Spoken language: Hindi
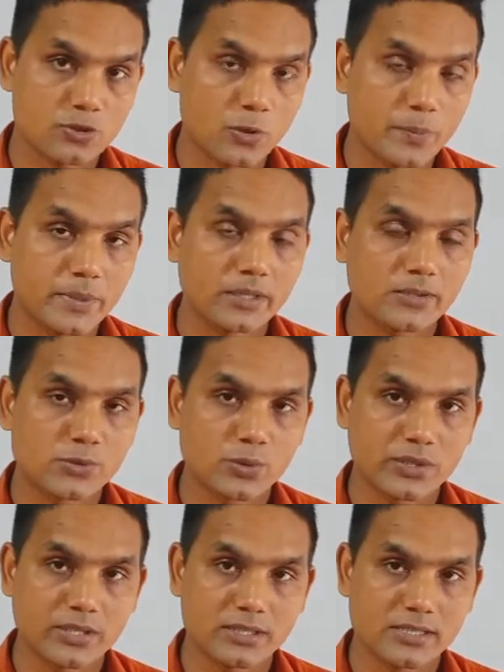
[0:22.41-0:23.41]
टॉपिक जो
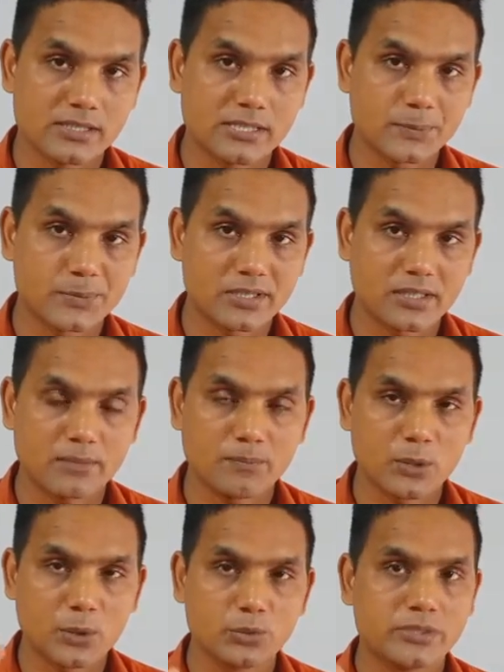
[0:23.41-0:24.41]
कि इस चैप्टर का
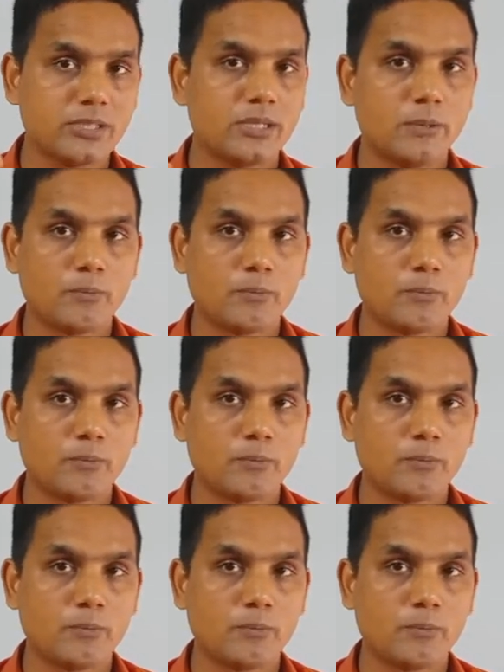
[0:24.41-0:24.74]
बहुत ही